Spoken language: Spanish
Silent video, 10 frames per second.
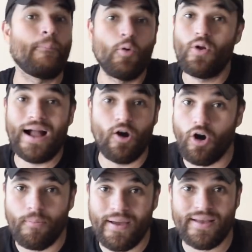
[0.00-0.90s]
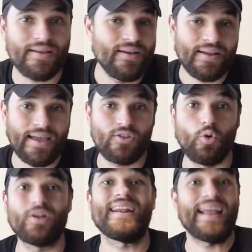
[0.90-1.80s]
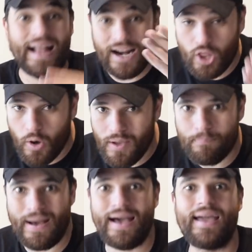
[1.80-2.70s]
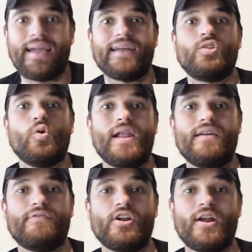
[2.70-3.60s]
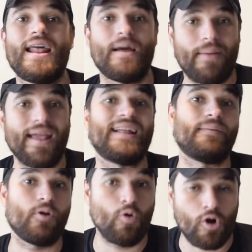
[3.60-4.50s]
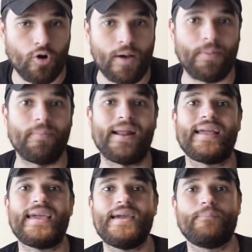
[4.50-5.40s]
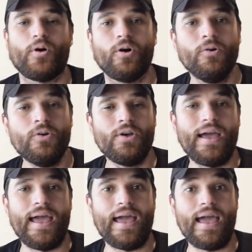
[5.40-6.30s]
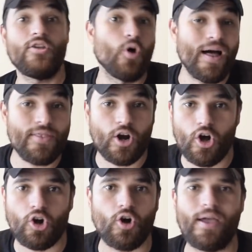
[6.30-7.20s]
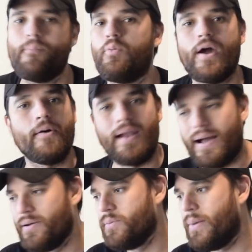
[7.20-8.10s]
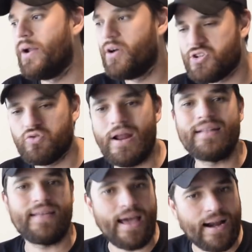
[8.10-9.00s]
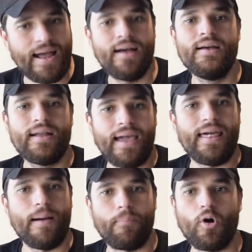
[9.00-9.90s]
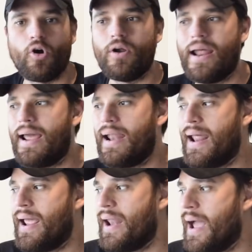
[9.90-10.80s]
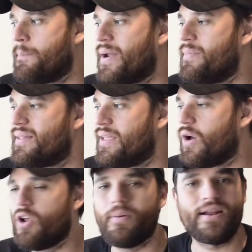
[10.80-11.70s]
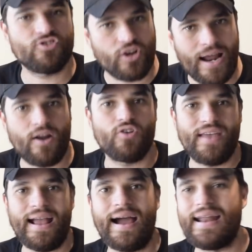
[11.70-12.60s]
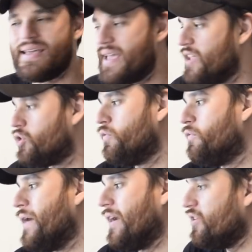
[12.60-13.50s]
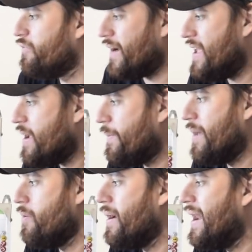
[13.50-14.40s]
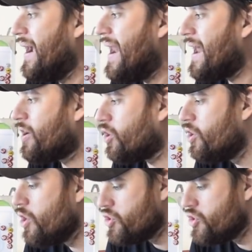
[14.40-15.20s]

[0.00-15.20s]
la Pulga Gómez, que estuvo Ricardo Avipáez, que estuvo en las inferiores del América y también jugó con el primer equipo. Eh, Orozco hoy en Puebla. Bueno, es una tierra que de a poco le, ha permitido a los venezolanos llegar y, triunfar. El Fariñez para mí va a ir en el arco.